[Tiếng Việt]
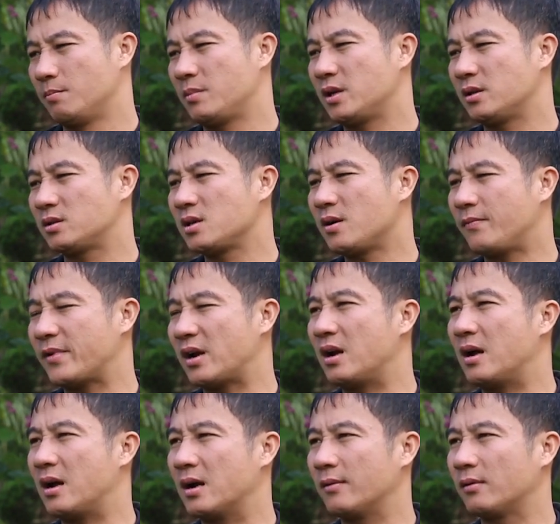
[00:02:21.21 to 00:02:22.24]
mình chưa phải
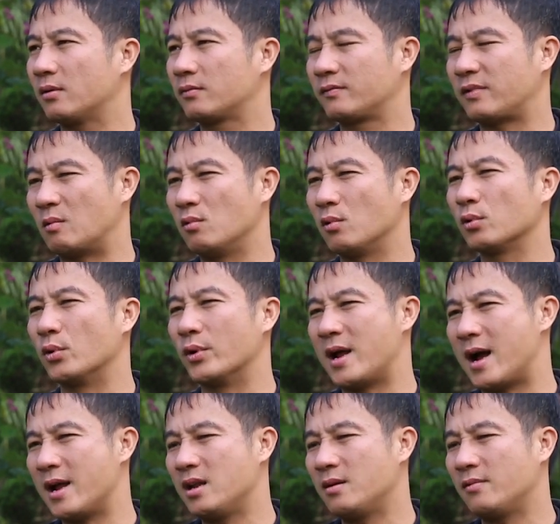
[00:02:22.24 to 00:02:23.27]
là phong độ tối
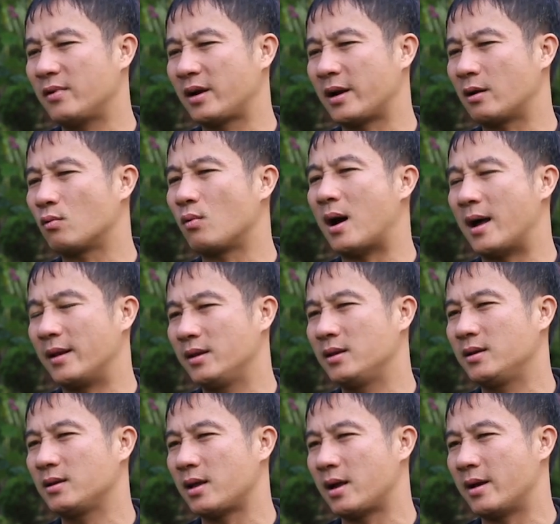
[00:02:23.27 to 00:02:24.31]
đa nhưng về kết quả
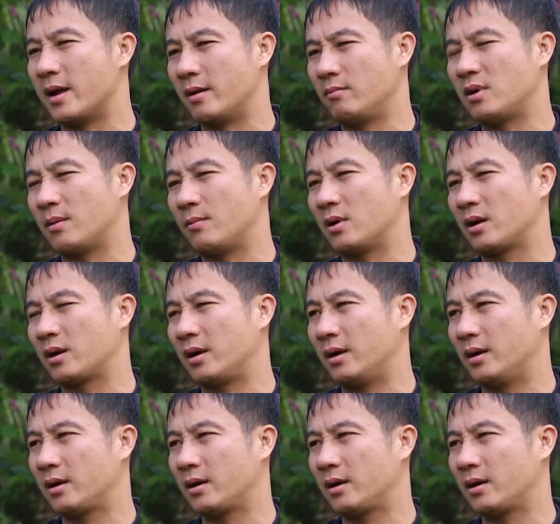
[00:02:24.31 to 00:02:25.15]
thì như thế đấy là một cái,